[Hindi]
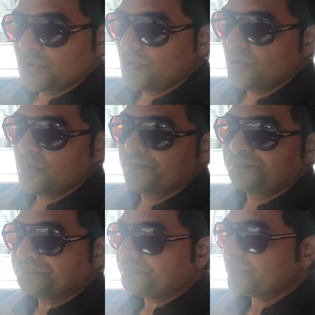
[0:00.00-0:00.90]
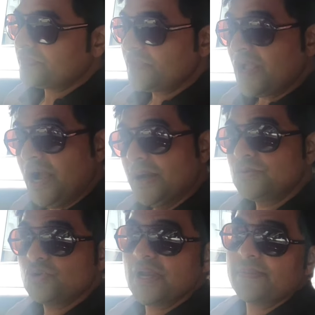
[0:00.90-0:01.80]
तो
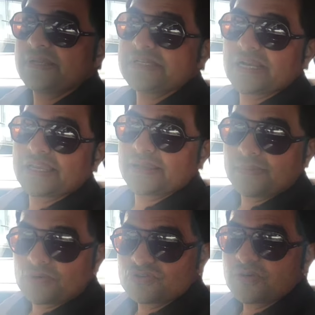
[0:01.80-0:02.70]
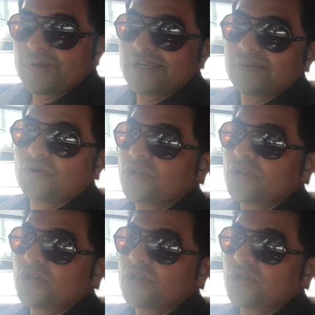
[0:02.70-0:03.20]
अब जो है मैं जाके एक बार उनसे पानी की